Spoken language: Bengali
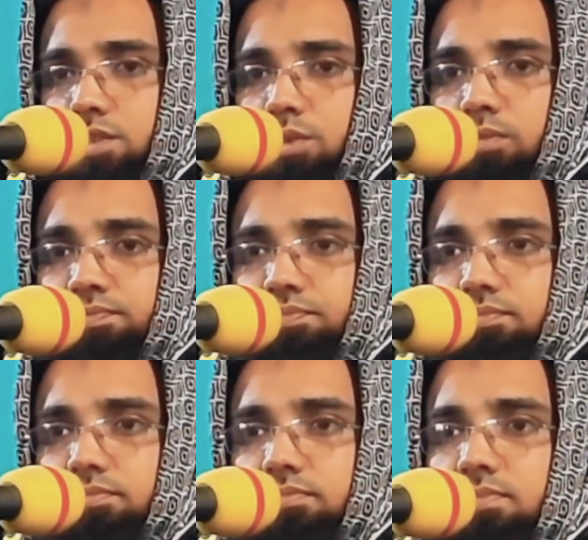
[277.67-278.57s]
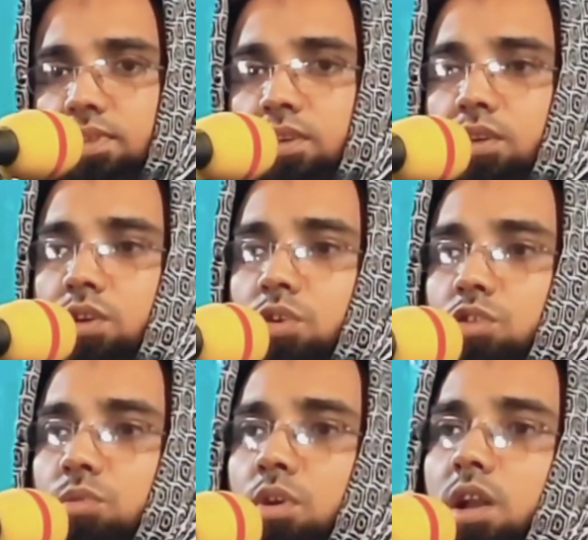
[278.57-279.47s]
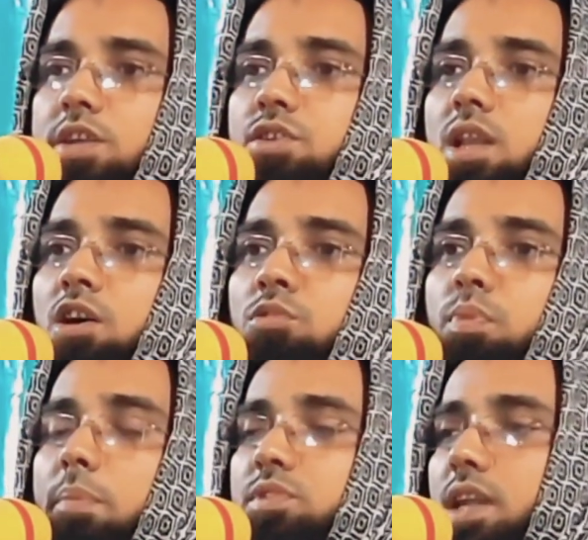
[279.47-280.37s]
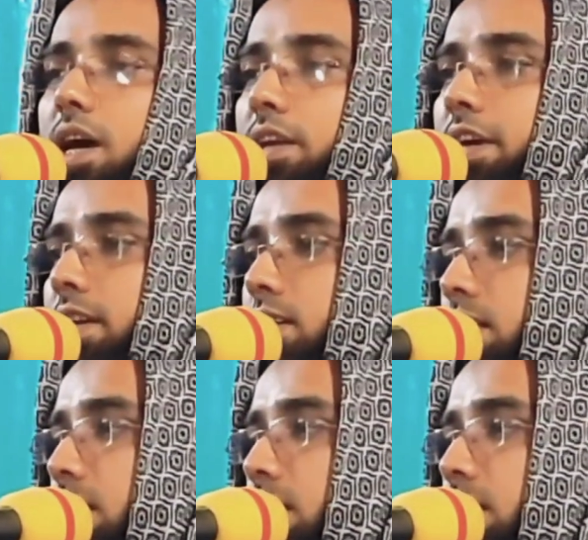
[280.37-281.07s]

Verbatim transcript: আসলো উমর রাজিউল্লাহ ভাবতে লাগলেন